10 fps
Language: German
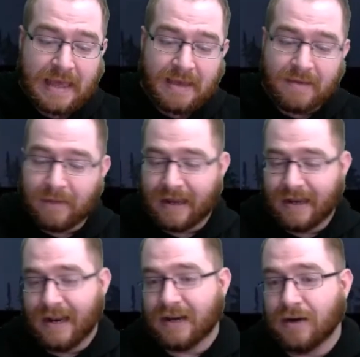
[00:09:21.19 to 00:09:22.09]
Man
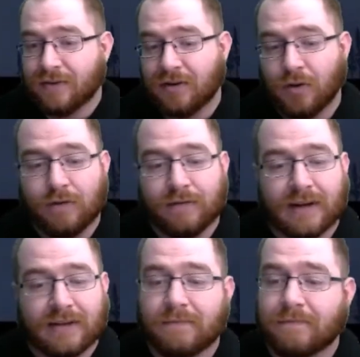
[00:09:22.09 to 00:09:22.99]
kann lange auf den Ton
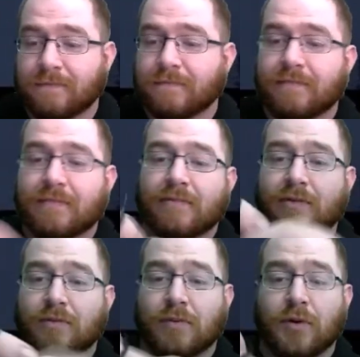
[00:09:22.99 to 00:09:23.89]
warten, wenn
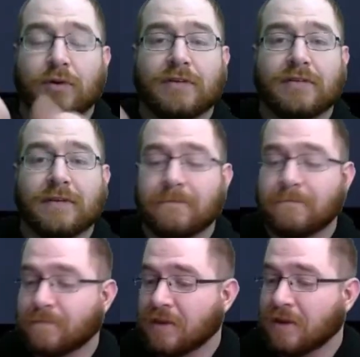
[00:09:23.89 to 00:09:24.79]
man so blöd ist,
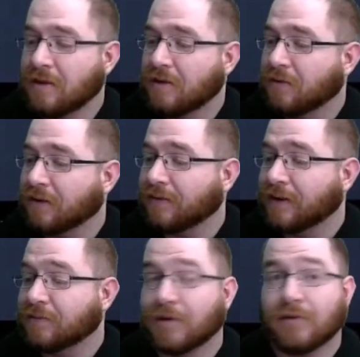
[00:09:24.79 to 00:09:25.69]
das
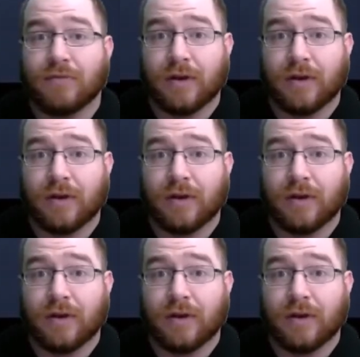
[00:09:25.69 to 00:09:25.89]
falsche Mikrofon